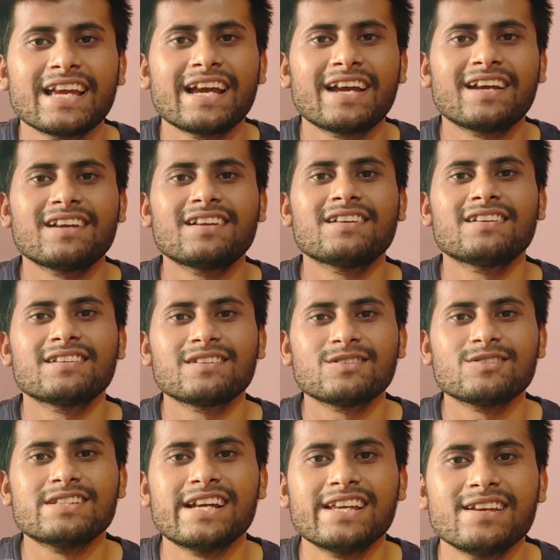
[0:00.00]
गया है
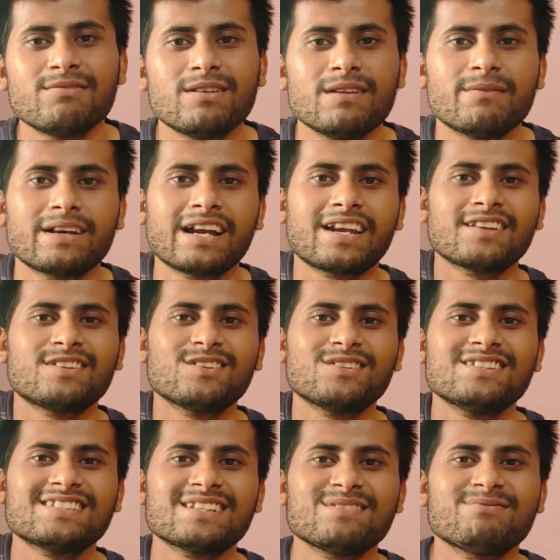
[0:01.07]
तो जाइए फ्लिपकार्ट के थ्रू
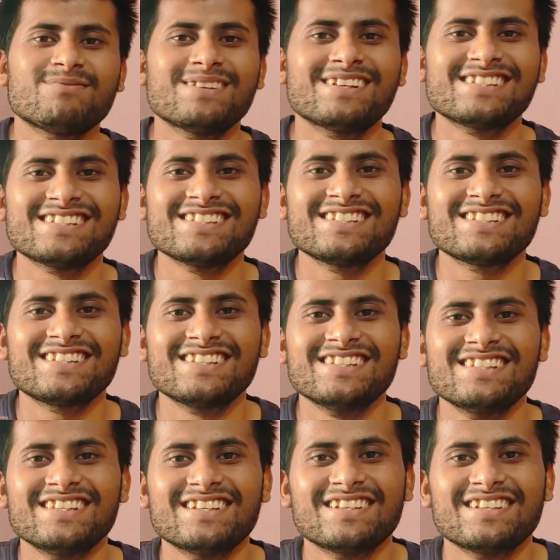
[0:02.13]
इसे परचेज कीजिए